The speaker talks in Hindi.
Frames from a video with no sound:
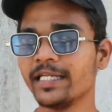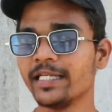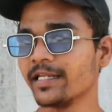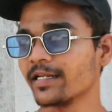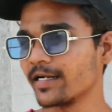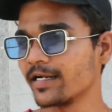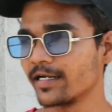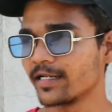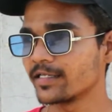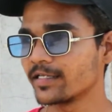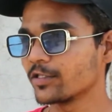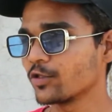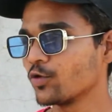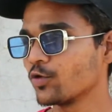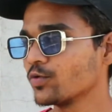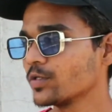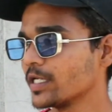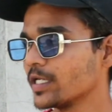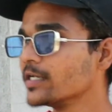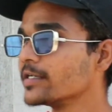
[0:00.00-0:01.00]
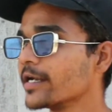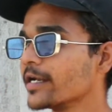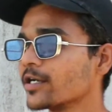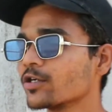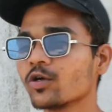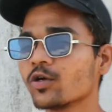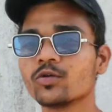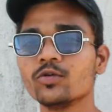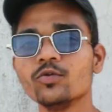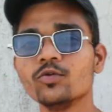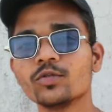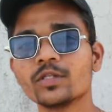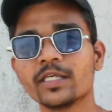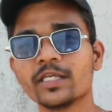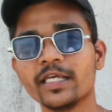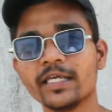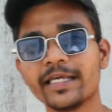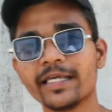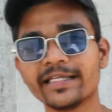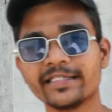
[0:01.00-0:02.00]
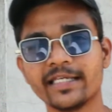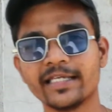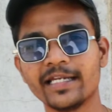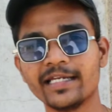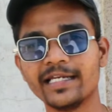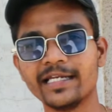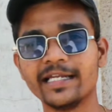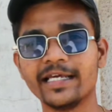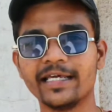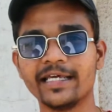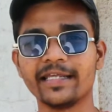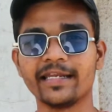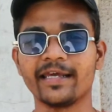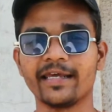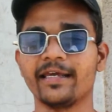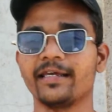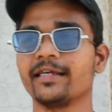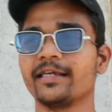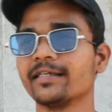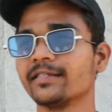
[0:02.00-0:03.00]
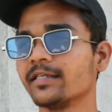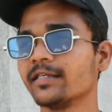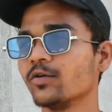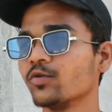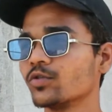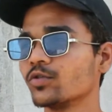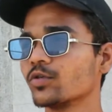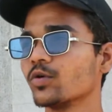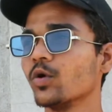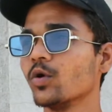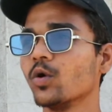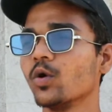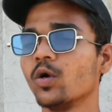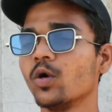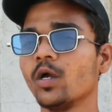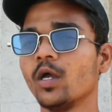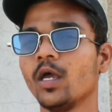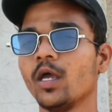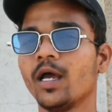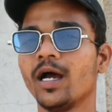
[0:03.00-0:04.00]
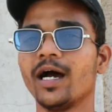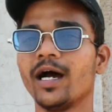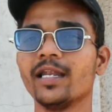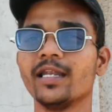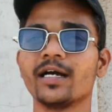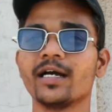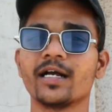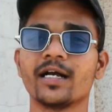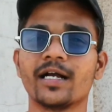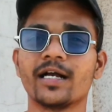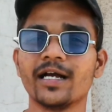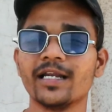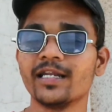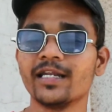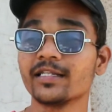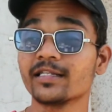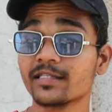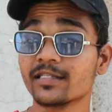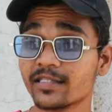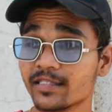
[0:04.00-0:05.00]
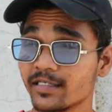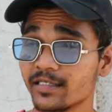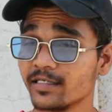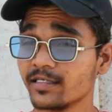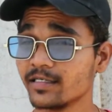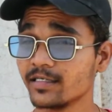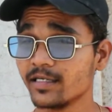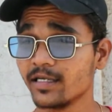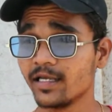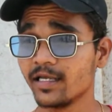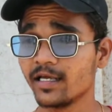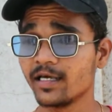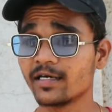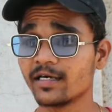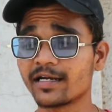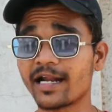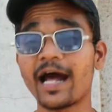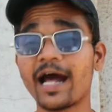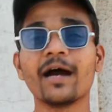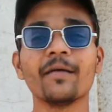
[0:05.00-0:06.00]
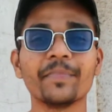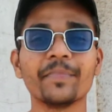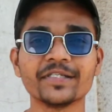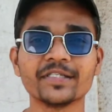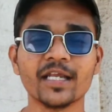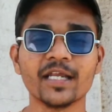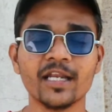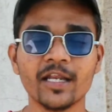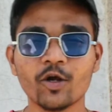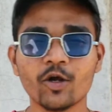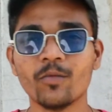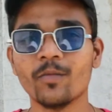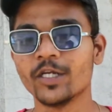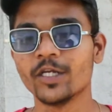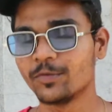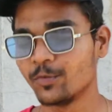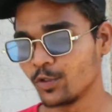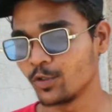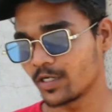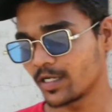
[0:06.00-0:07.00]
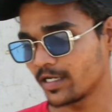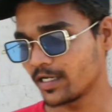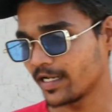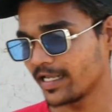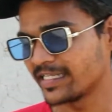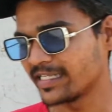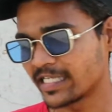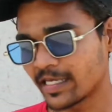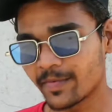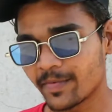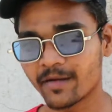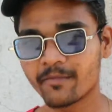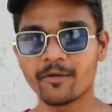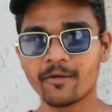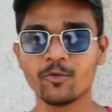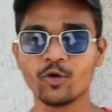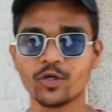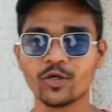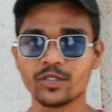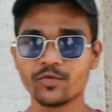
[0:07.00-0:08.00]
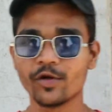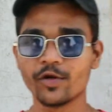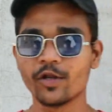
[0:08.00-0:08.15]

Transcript: क्लियर करना चाहता हूँ कि टिकटॉक यूथ की कैसे ले रहा है कैसे उसको अलग गलत राह पे चलने को मजबूर कर रहा है इसके बारे में हम लोग इस